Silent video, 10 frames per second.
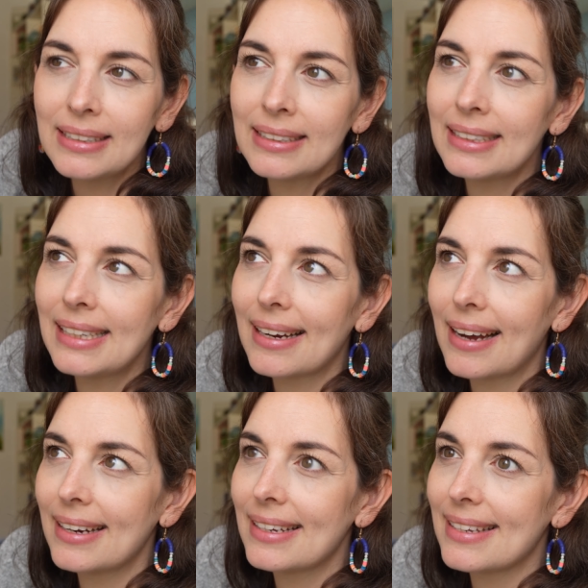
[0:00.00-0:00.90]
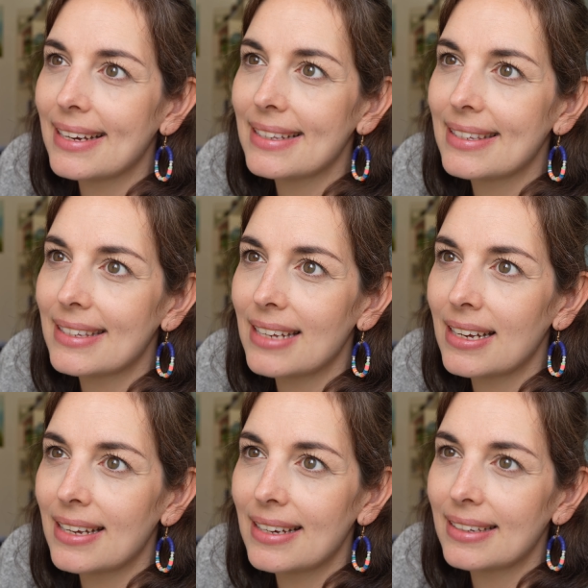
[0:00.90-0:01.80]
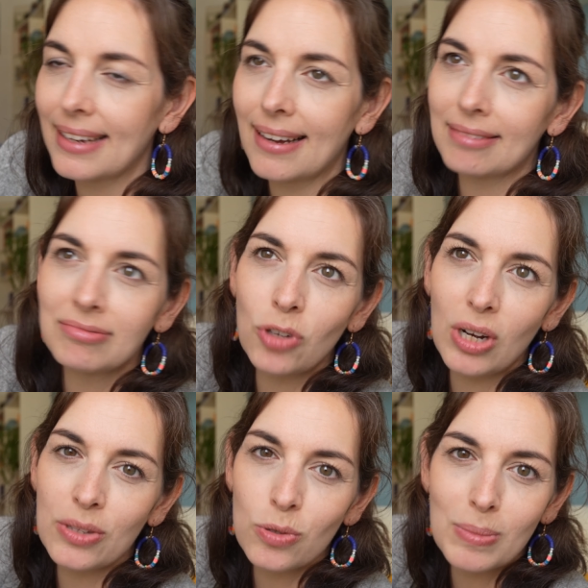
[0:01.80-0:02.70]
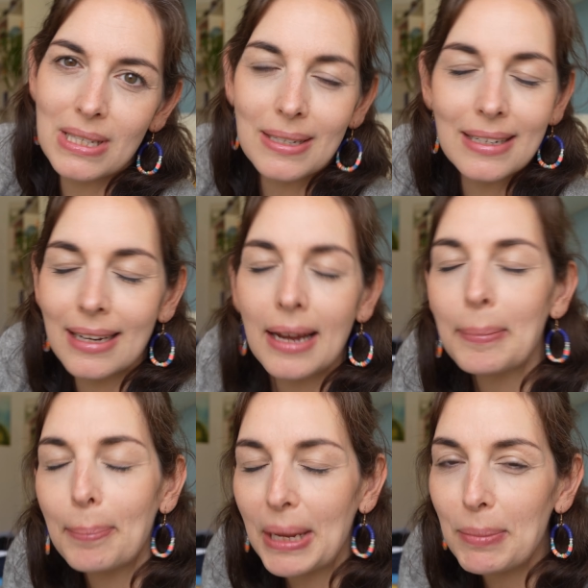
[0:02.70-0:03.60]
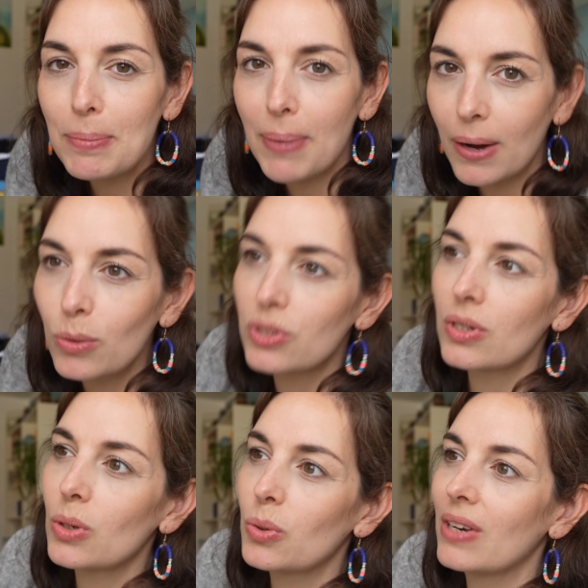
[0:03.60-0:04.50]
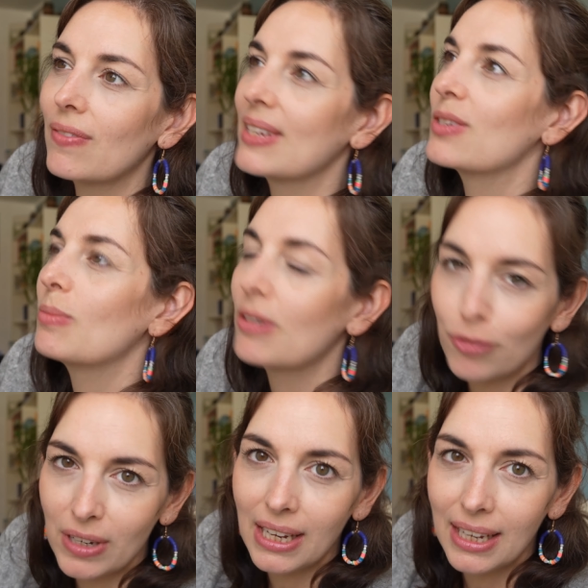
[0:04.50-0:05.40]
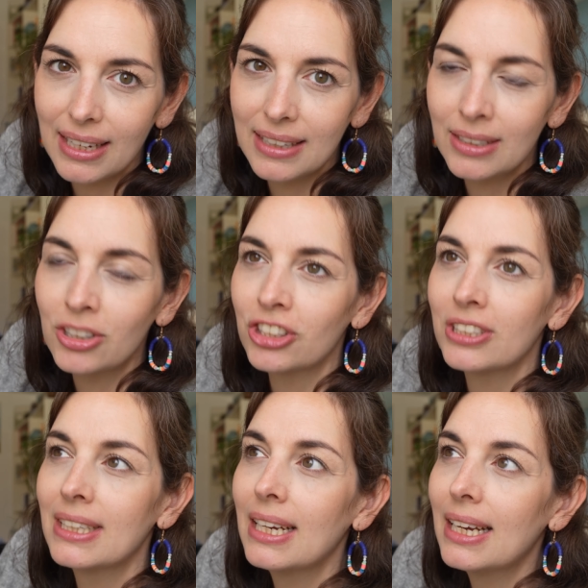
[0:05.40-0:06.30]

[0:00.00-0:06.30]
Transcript: äh, lag einerseits äh, ja noch an so ein bisschen an Babypause und dann waren Sommerferien und